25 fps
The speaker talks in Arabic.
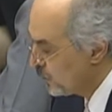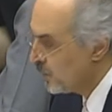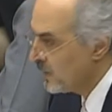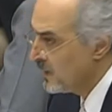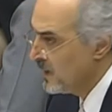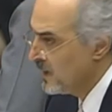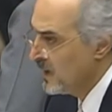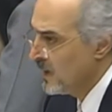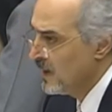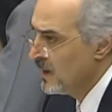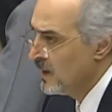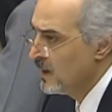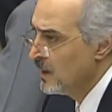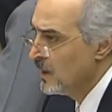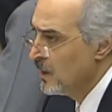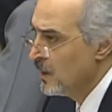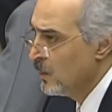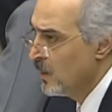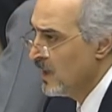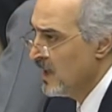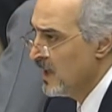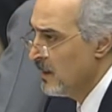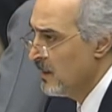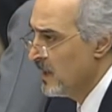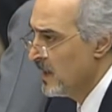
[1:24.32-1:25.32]
سوريا
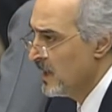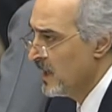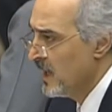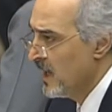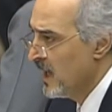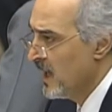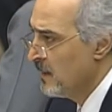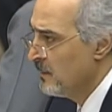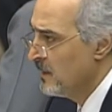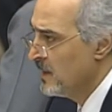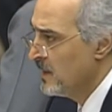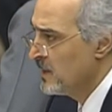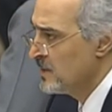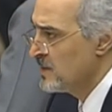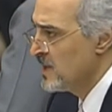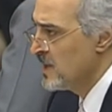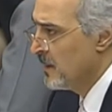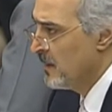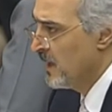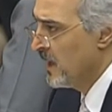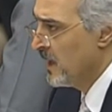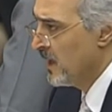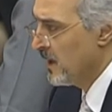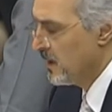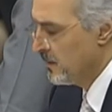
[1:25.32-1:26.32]
والأمانة العامة
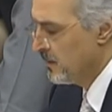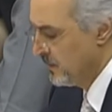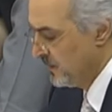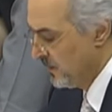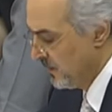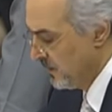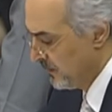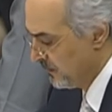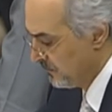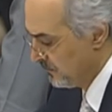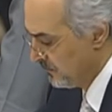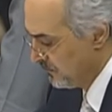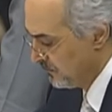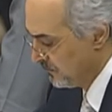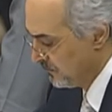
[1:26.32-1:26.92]
للجامعة العربية